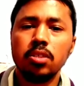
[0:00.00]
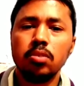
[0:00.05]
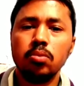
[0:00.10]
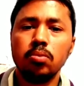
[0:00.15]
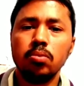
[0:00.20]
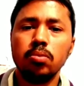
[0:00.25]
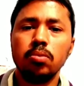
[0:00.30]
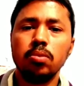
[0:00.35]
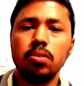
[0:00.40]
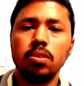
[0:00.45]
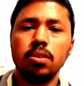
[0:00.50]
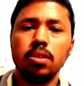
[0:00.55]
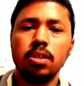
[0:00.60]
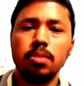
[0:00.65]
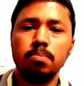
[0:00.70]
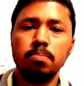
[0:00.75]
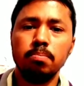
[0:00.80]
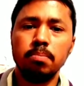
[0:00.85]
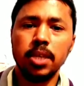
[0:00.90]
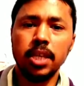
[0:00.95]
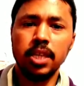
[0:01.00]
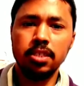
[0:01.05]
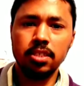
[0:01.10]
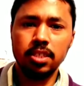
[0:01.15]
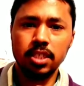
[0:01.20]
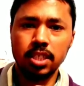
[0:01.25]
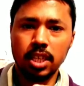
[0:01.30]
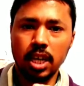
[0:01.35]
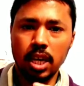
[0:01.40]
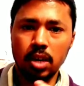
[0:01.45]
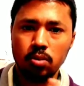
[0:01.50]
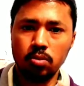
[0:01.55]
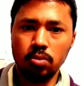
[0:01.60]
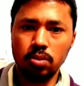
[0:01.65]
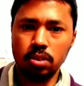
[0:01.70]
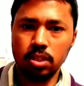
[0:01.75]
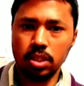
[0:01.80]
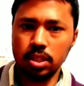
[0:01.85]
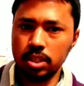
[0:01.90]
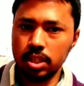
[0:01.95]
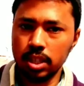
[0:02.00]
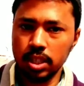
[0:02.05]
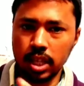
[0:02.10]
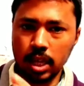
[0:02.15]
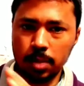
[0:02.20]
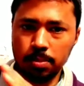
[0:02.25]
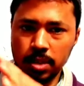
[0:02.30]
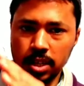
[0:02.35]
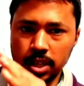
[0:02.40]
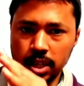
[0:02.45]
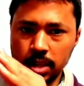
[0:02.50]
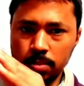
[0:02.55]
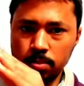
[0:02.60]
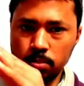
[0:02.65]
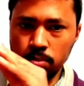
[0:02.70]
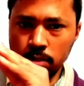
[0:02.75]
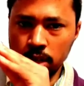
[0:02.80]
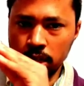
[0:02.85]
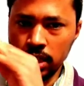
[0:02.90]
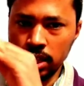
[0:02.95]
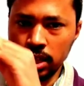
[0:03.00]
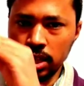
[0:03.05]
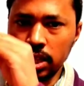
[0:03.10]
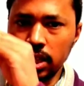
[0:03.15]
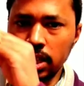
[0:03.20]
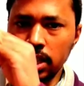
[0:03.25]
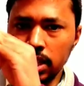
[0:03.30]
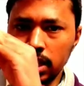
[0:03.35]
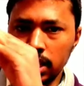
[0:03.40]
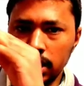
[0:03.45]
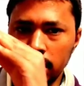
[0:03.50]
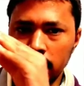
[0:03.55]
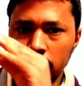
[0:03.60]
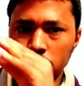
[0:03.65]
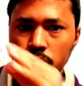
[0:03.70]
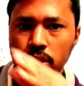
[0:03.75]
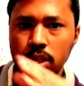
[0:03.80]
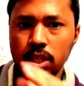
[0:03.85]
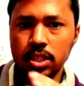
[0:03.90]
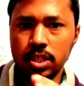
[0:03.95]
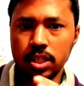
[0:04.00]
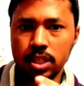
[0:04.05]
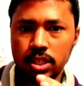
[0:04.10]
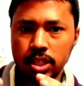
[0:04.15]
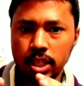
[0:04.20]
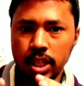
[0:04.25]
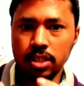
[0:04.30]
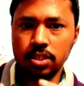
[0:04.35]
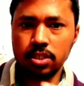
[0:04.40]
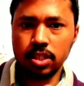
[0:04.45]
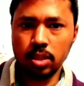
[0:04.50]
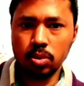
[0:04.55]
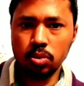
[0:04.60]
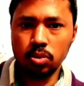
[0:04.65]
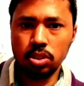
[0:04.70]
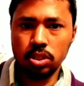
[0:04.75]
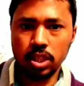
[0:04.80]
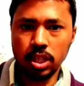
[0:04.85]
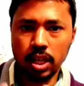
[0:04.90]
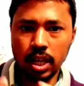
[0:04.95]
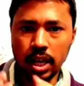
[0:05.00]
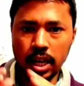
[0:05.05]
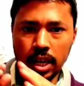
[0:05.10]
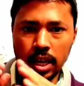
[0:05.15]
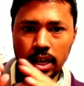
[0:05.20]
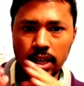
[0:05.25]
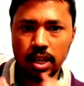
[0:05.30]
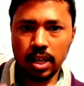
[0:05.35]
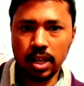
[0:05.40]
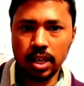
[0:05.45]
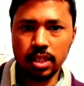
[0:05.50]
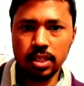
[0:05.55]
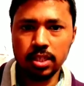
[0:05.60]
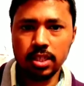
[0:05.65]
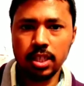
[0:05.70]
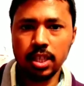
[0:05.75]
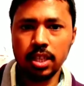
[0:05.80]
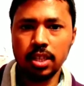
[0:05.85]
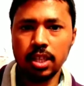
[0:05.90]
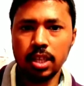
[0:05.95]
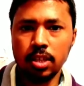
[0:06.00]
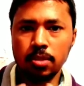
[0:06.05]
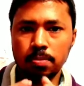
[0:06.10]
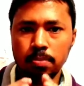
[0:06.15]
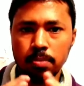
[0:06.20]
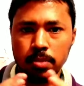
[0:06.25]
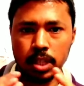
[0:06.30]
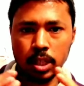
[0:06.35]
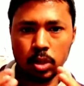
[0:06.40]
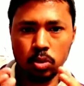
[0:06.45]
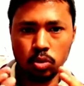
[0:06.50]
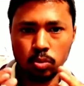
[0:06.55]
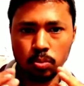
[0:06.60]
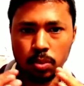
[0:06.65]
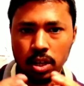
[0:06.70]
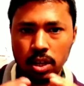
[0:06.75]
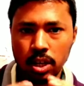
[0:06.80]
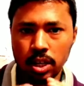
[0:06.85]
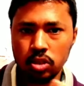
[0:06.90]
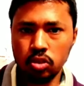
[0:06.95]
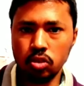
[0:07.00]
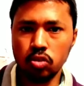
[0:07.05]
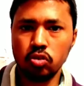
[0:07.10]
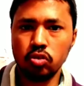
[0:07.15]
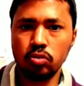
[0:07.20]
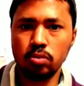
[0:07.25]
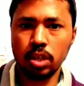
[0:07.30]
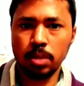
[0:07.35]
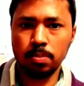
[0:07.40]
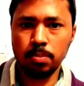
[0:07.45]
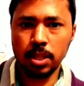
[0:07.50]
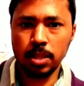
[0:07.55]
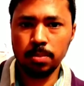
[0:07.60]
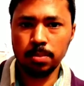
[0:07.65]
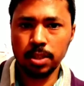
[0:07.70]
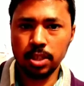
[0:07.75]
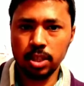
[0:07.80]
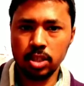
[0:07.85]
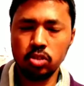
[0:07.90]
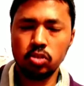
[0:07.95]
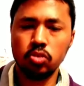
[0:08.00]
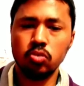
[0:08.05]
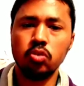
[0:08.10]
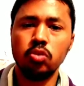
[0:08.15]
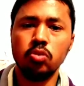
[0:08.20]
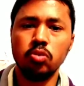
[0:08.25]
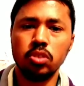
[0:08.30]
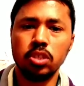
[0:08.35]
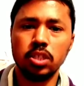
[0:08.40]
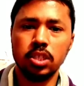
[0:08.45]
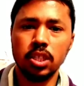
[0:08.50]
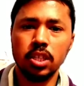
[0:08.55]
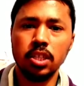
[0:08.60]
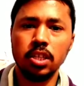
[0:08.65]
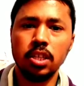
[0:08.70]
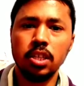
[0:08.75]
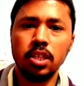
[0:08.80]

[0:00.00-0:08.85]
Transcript: তো মেন যে কারণ সেটা আপনাকে মানে ইউরিনের যে চেঞ্জটা হচ্ছে কালারটা সেইটাই ইউরোবিলিনের জন্য পিগমেন্টের জন্যই হচ্ছে